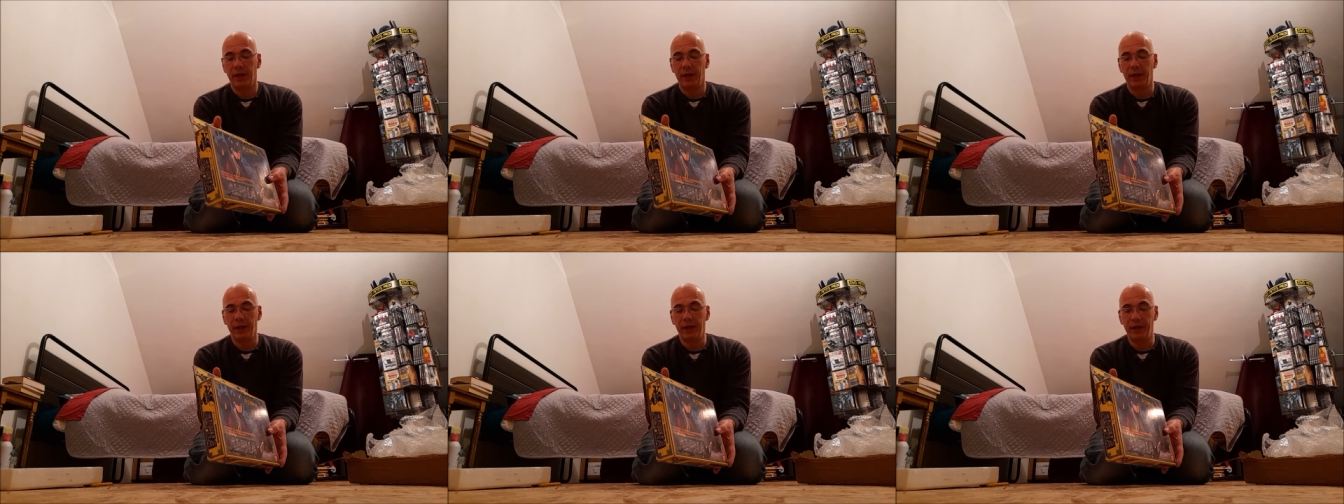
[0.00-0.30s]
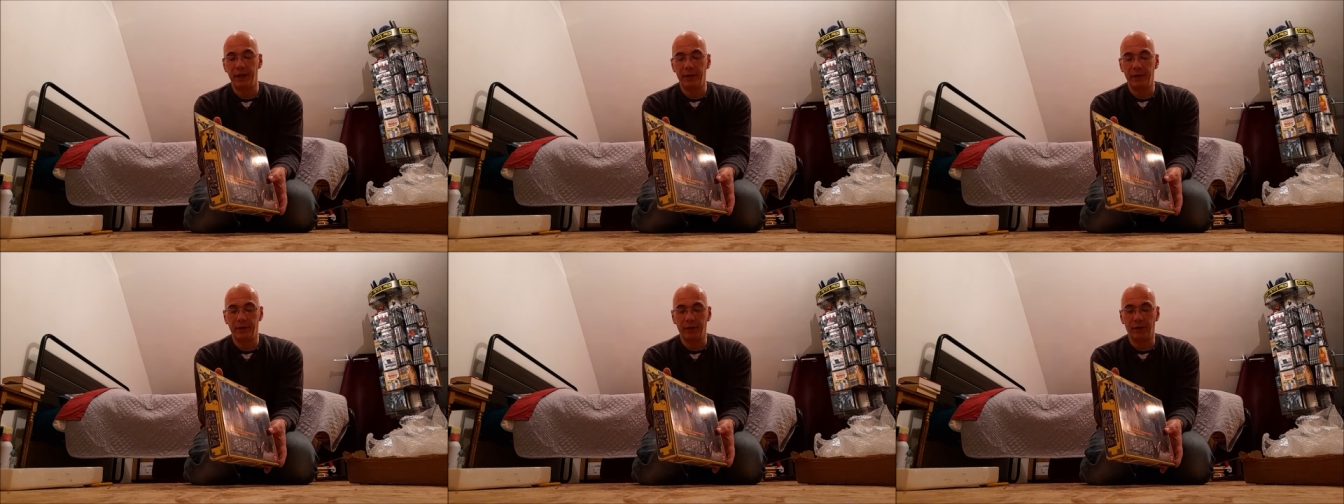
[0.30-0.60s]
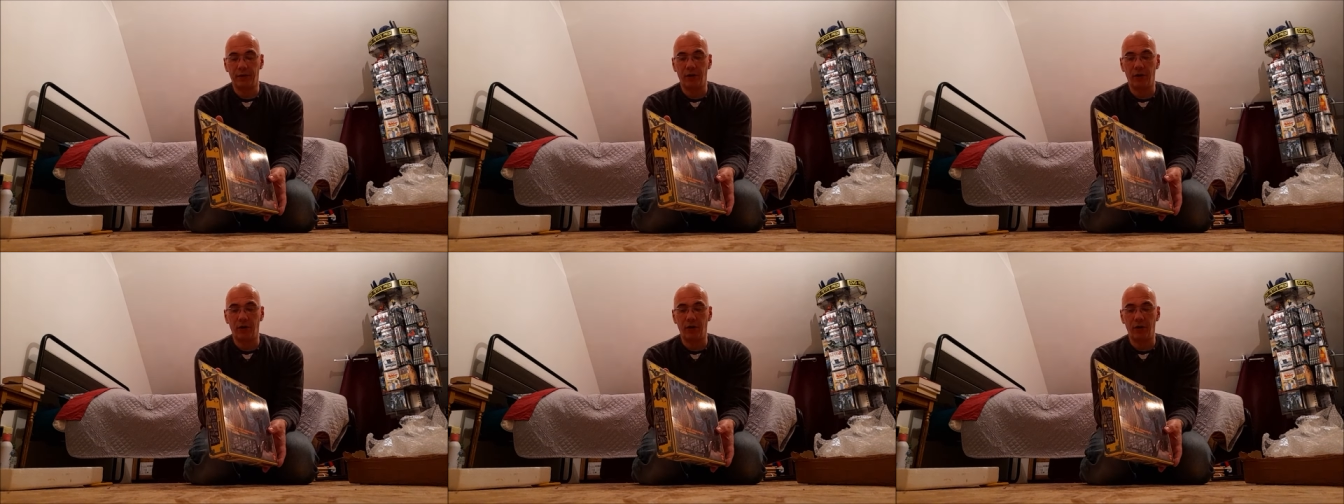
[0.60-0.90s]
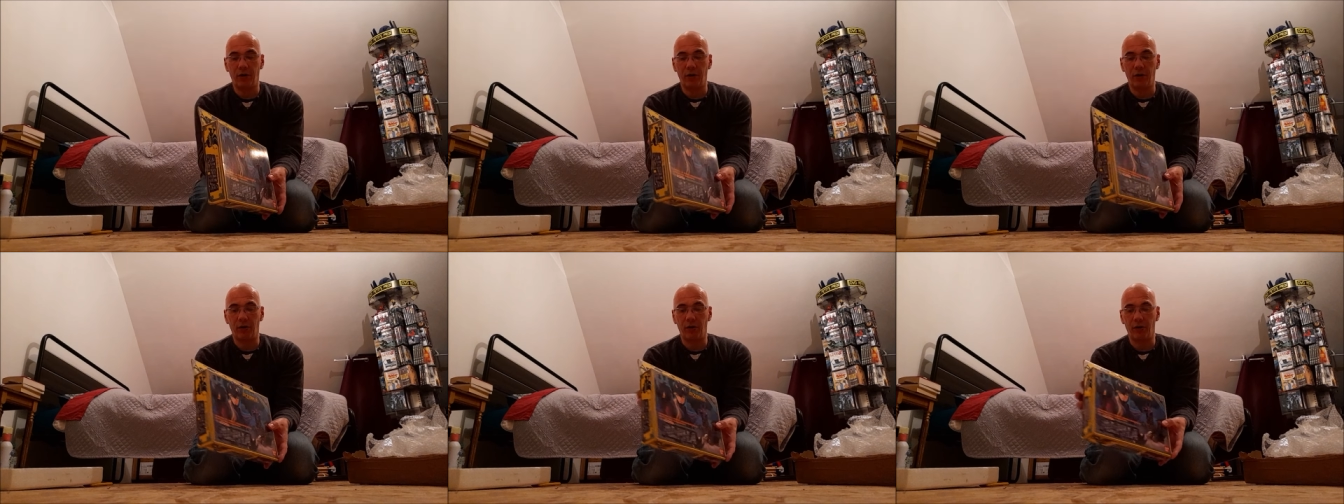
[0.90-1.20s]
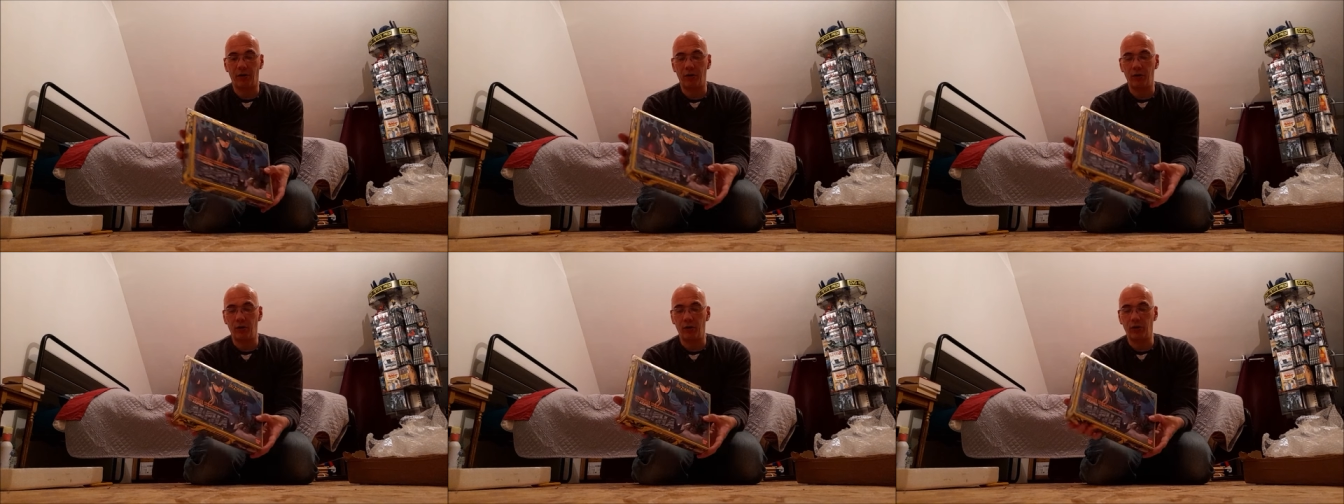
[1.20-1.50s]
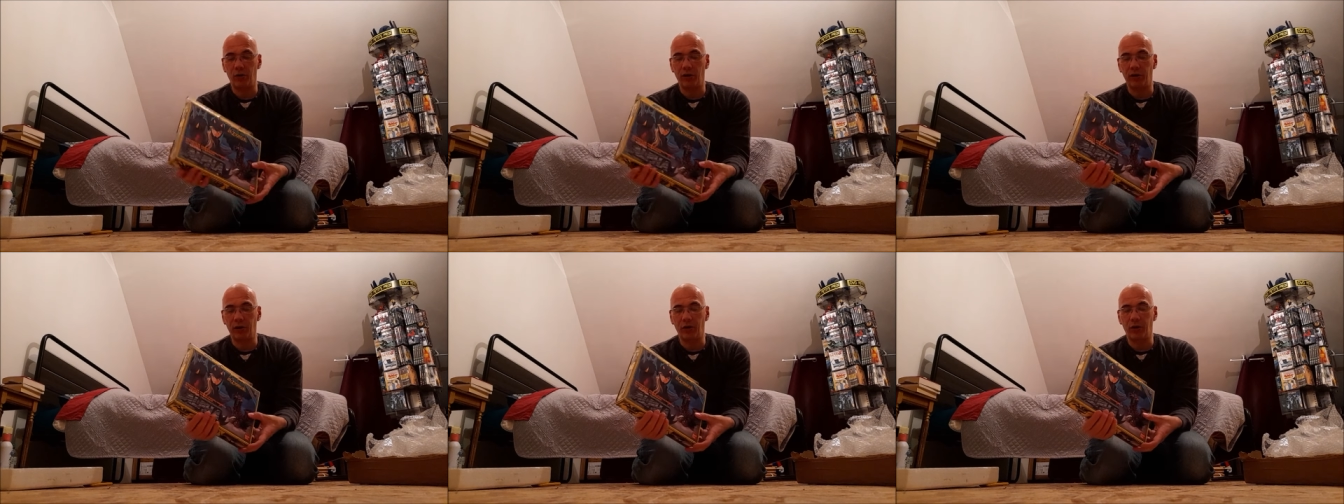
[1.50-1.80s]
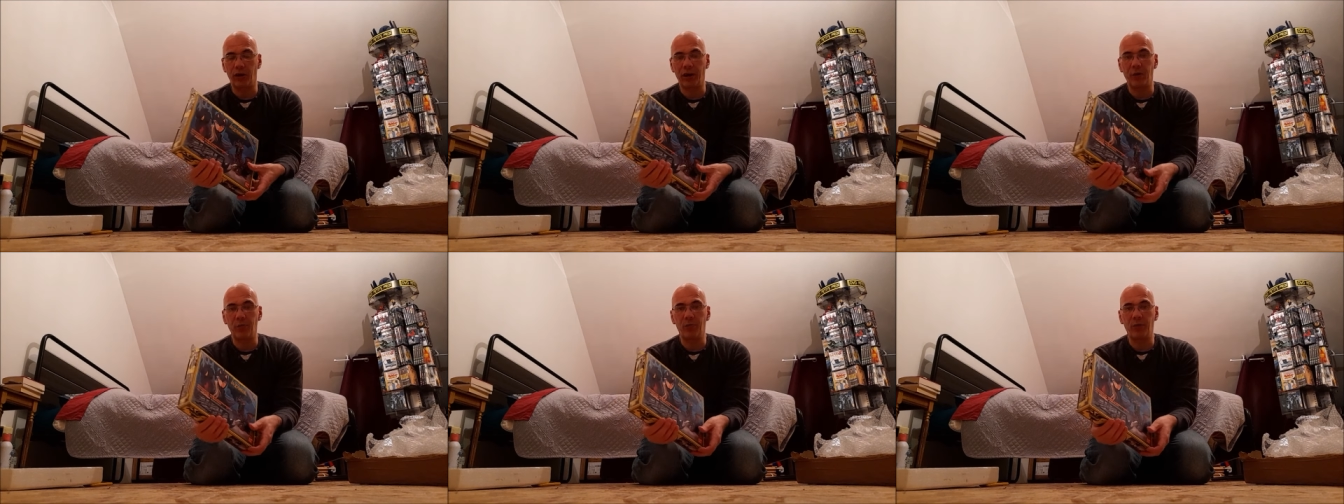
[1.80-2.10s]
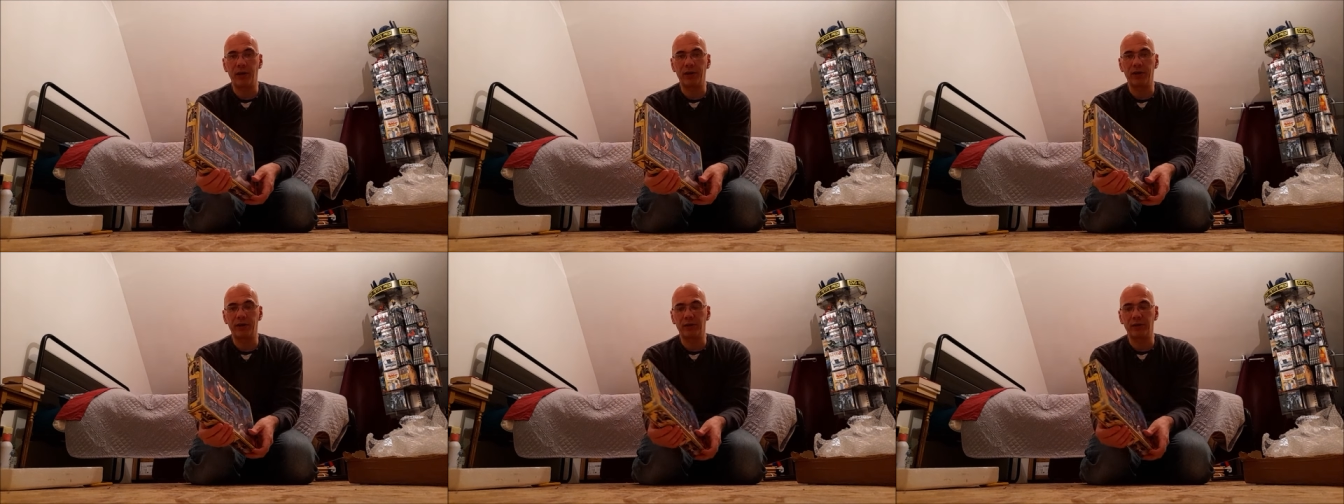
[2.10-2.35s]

Et quand, euh, le, quand la boîte